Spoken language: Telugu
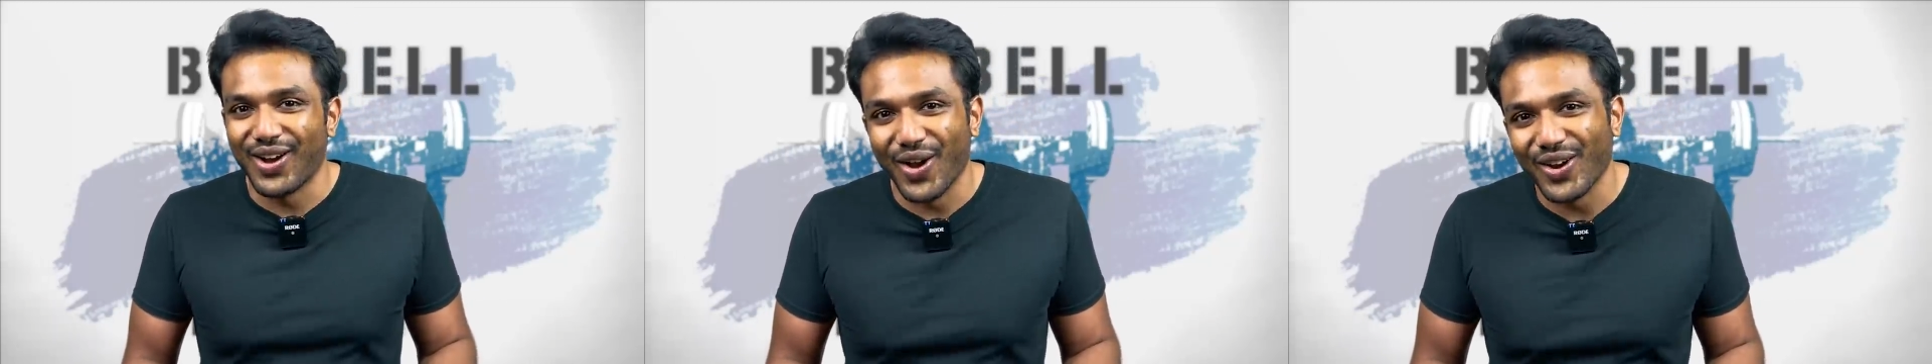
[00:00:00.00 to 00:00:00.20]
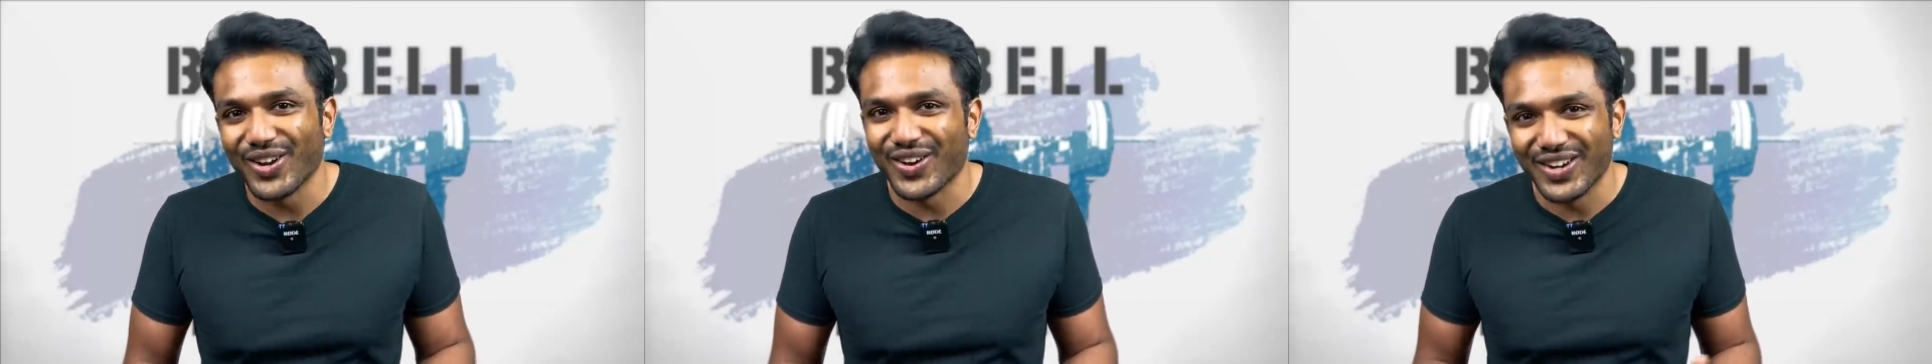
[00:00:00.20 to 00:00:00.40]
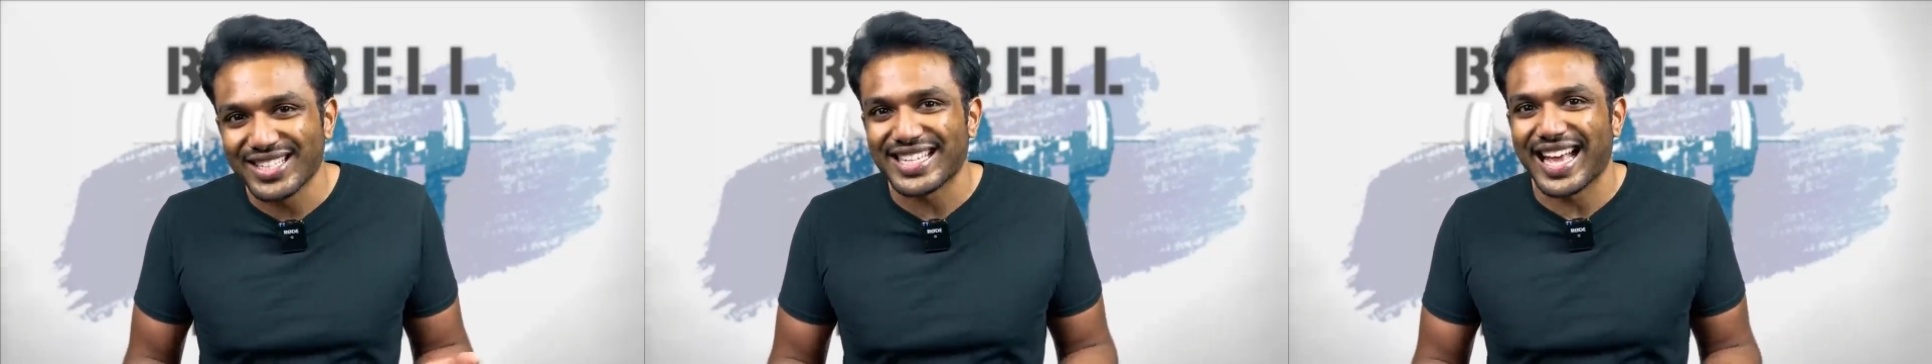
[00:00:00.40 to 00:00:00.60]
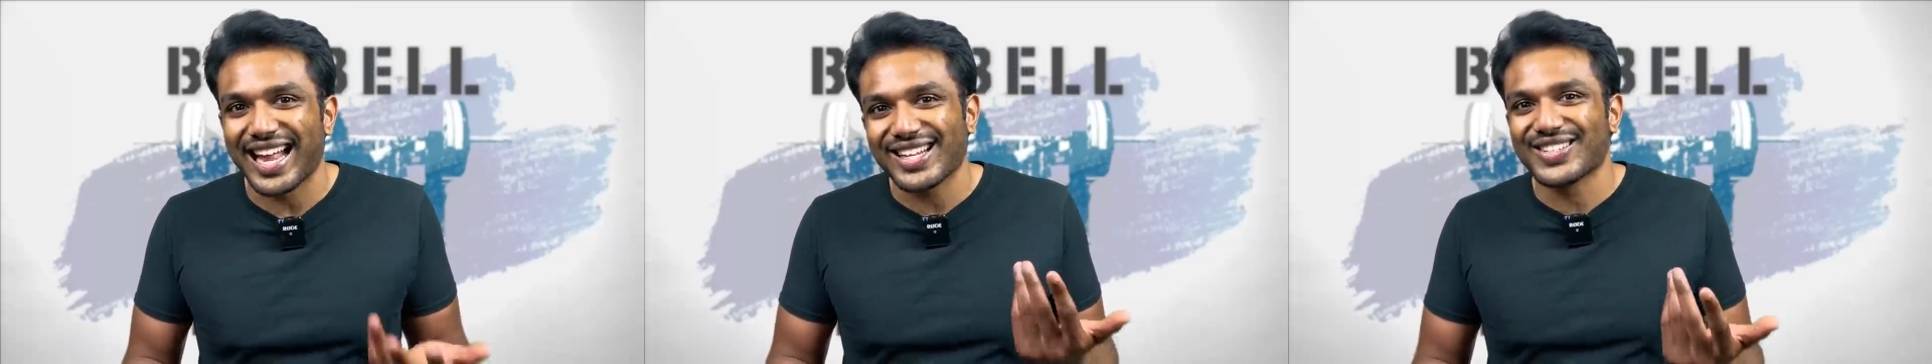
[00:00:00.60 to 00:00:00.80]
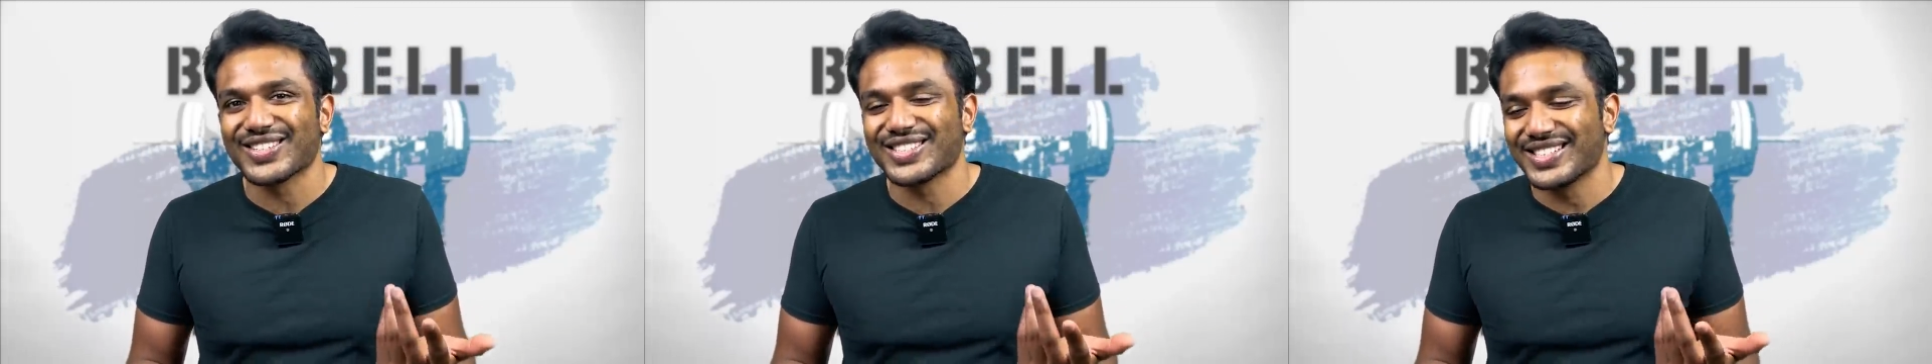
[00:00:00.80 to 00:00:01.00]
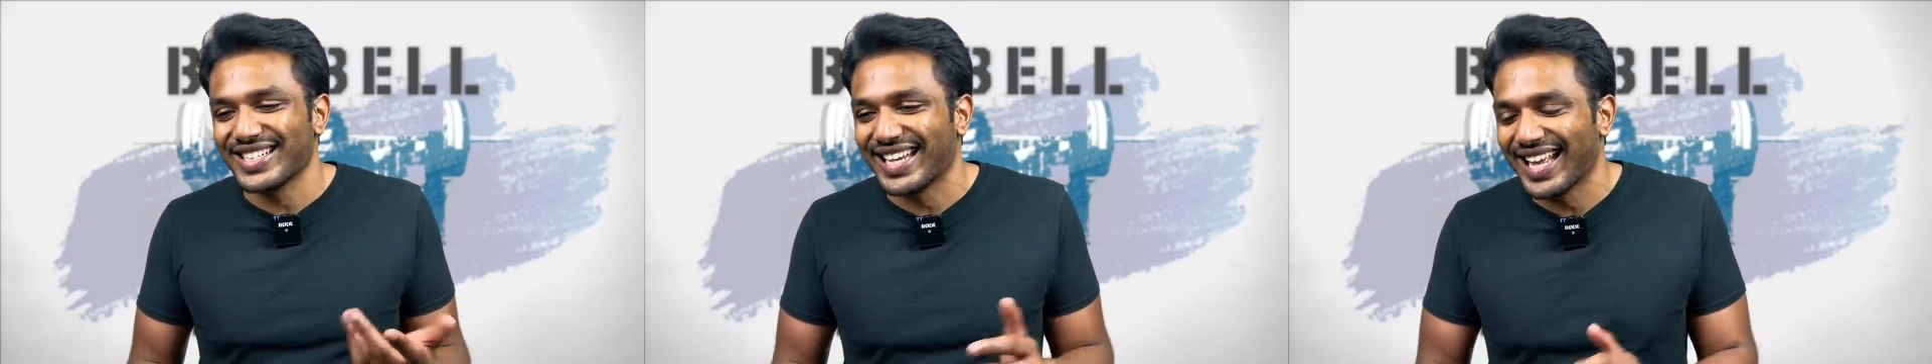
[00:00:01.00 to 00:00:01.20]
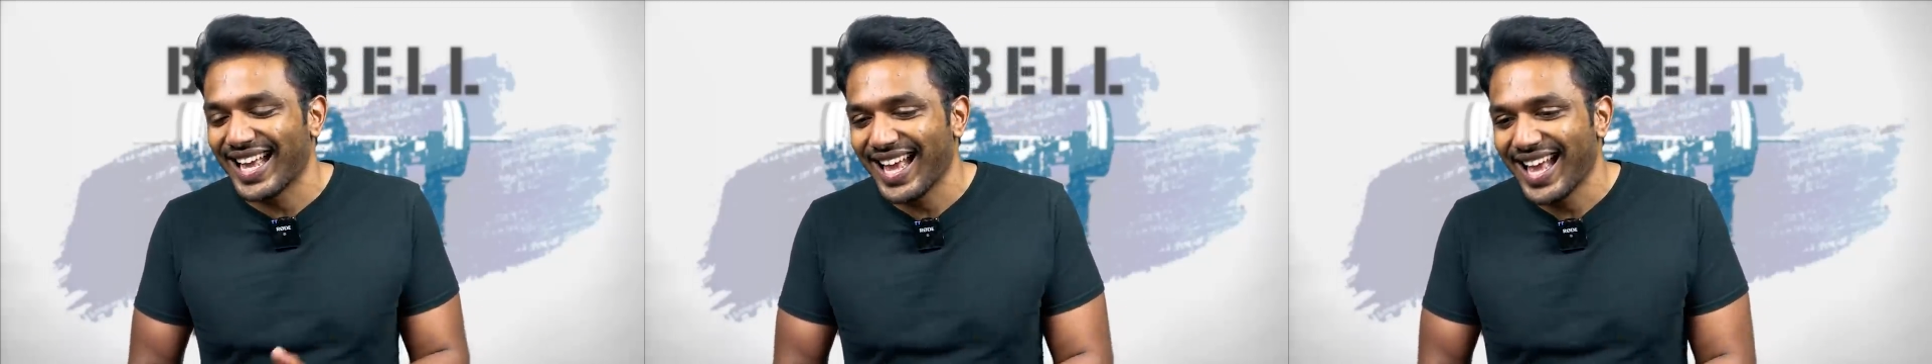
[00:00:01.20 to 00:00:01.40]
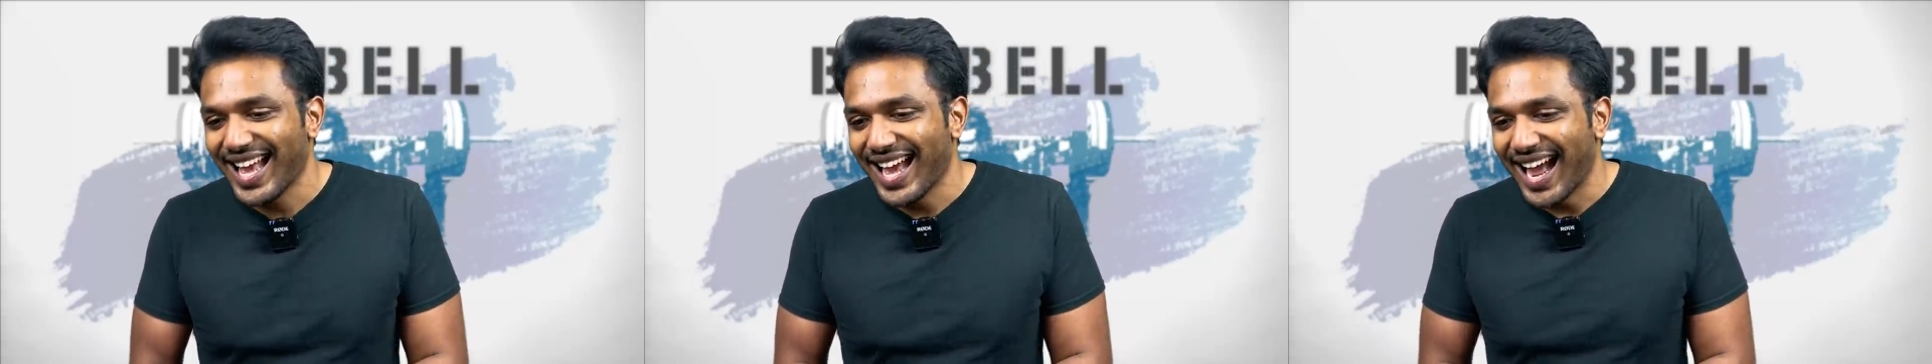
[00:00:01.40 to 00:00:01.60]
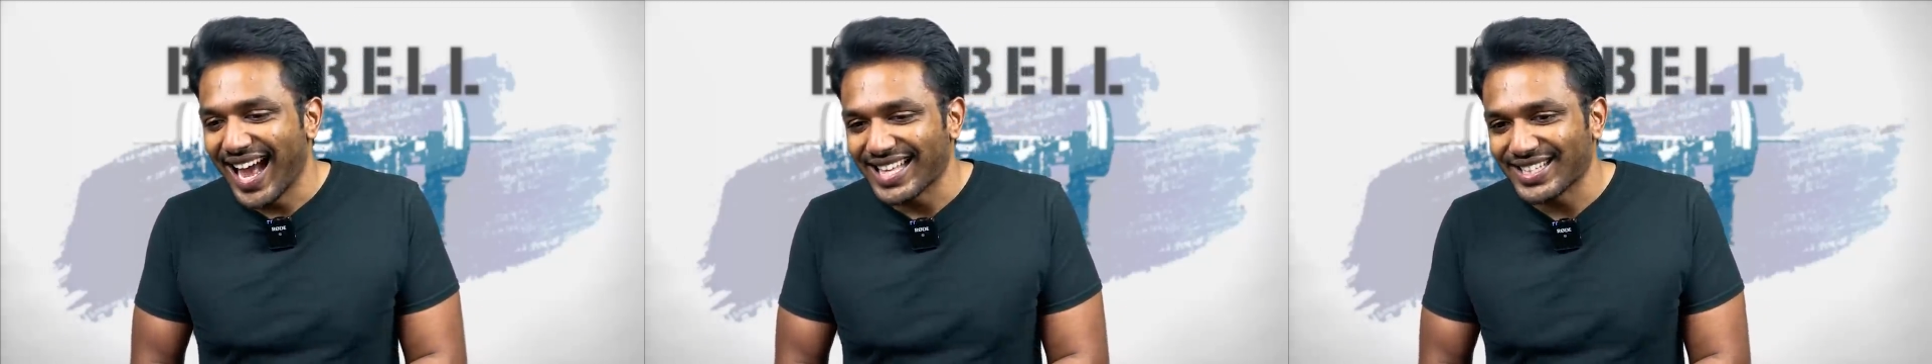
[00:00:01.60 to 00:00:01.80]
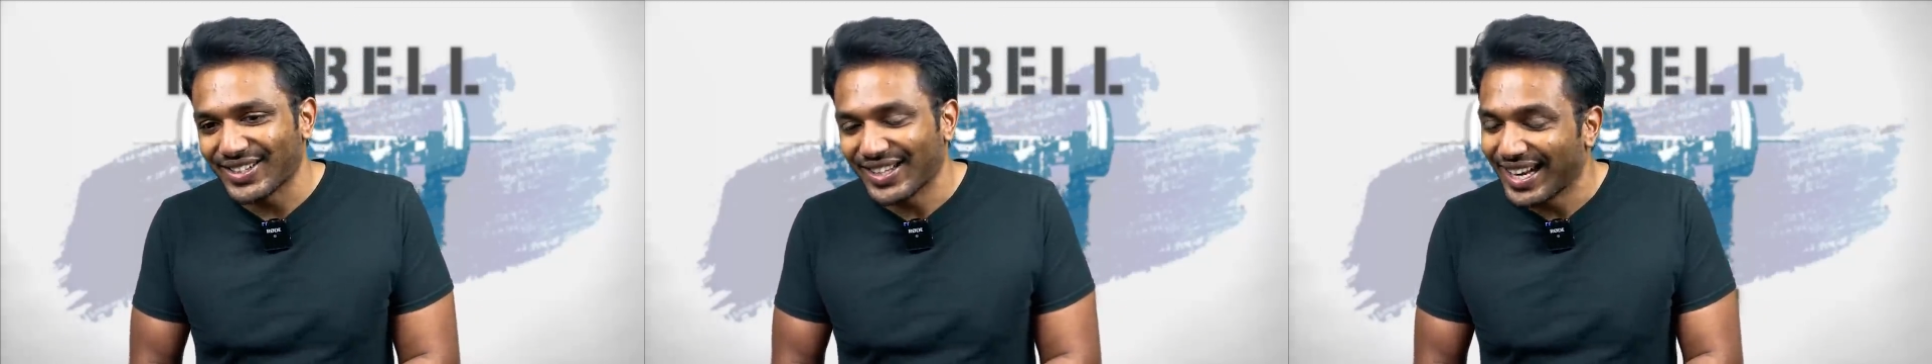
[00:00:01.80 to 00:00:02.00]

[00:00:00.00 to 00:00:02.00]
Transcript: కొన్ని కొన్నిసార్లు చూస్తుంటే అసలు